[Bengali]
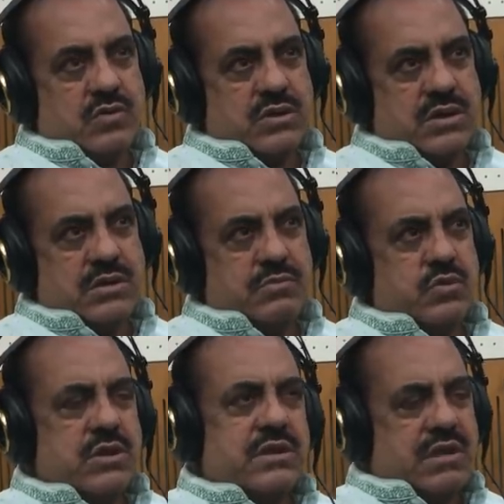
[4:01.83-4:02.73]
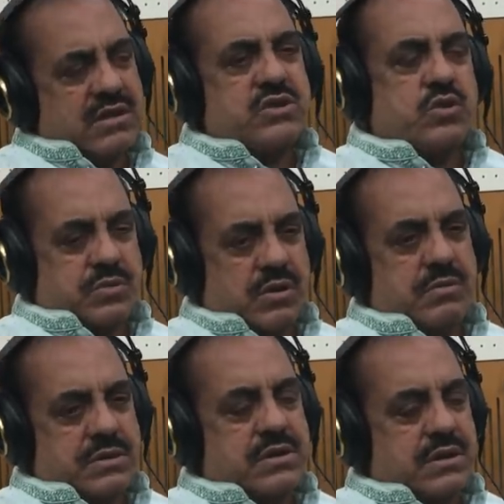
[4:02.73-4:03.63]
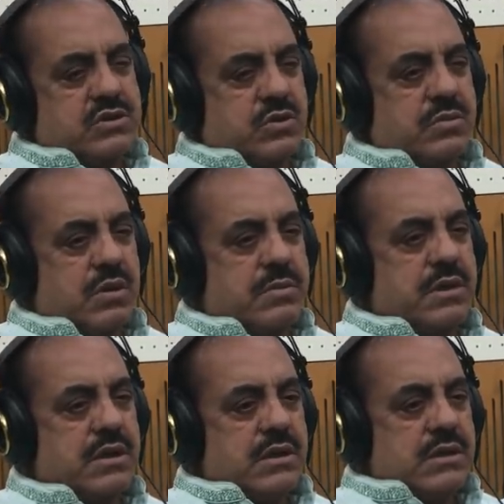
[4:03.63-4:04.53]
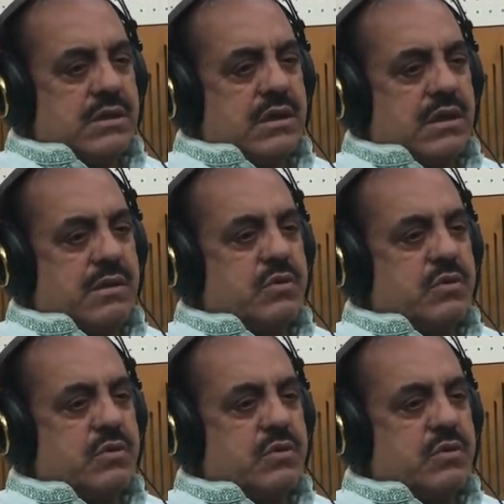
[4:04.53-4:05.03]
ওদের বোধহয় থার্ড ছবি থার্ড ছবি হবে হ্যাঁ, হ্যাঁ, হ্যাঁ।